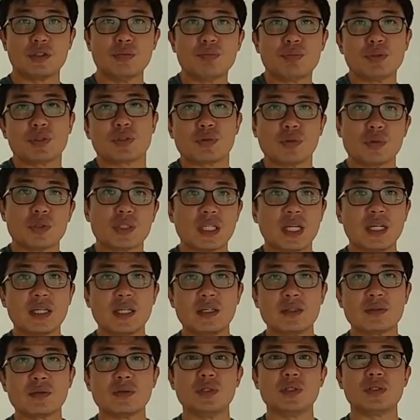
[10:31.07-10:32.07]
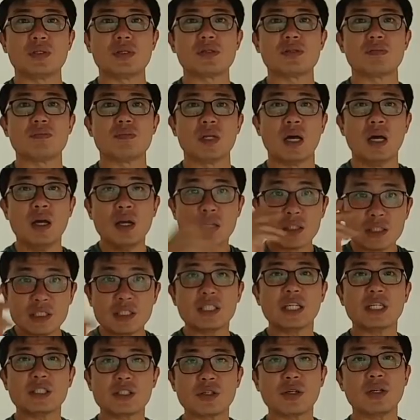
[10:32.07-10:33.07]
듬뿍 쏜 차량도 있었습니다.
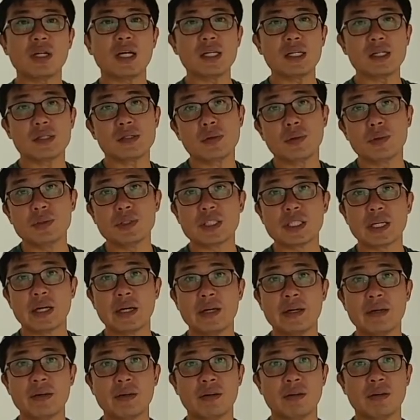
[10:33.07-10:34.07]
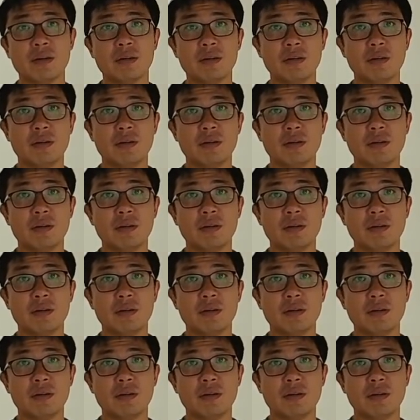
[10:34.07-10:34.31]
그게 천안에서 온 차예요.